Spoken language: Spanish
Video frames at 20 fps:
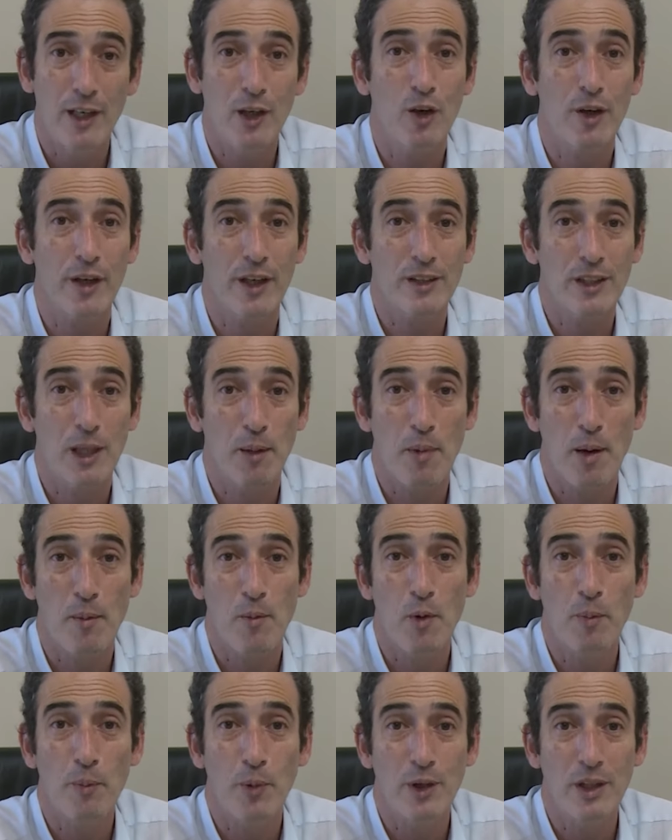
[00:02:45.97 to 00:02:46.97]
lo que
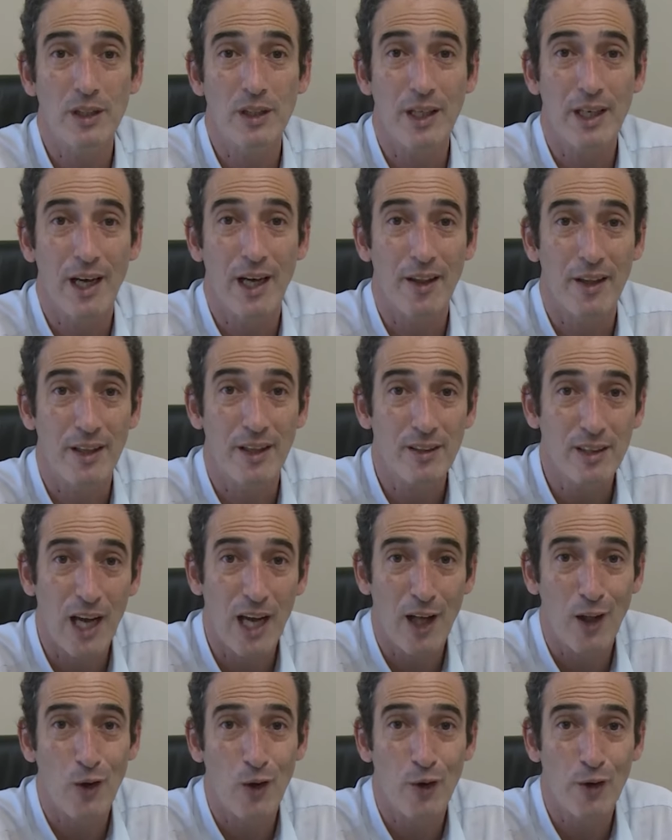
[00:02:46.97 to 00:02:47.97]
llamamos políticas de
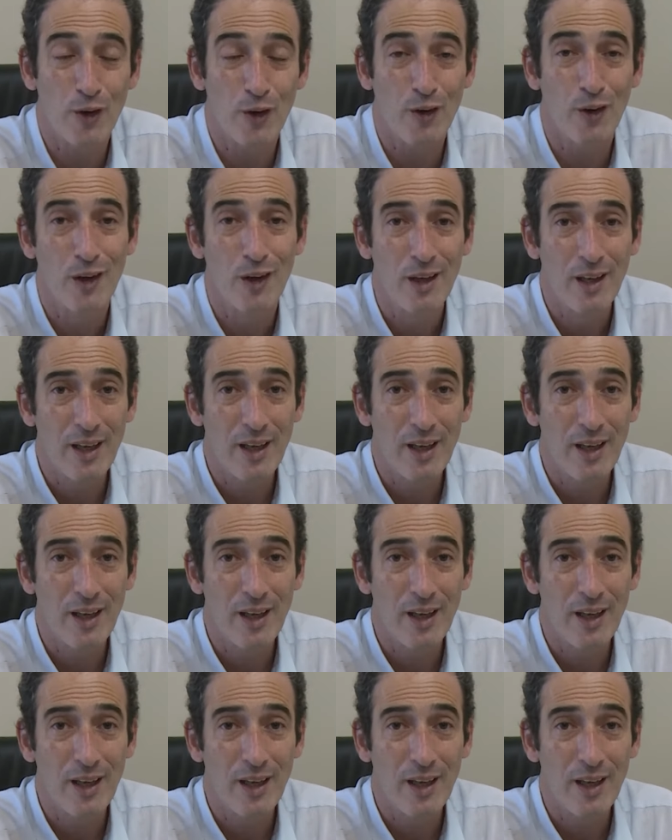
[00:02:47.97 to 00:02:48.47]
Estado, ¿no?